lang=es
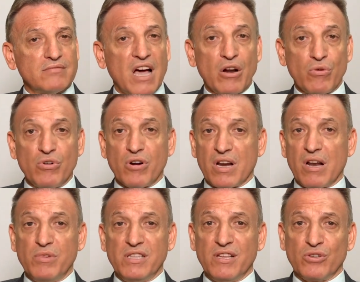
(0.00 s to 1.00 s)
Algunos
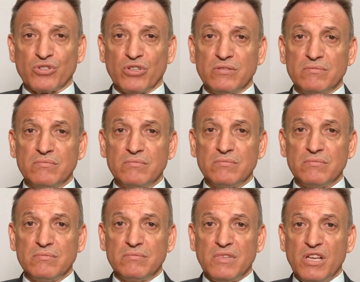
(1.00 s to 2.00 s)
realmente lo son,
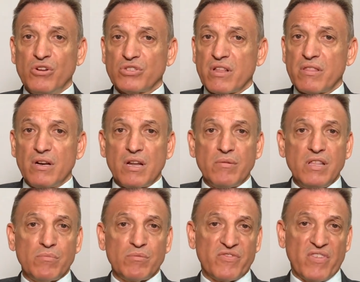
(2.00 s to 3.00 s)
y nos hacen la
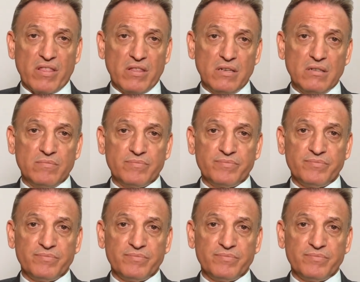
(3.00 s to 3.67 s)
vida más fácil.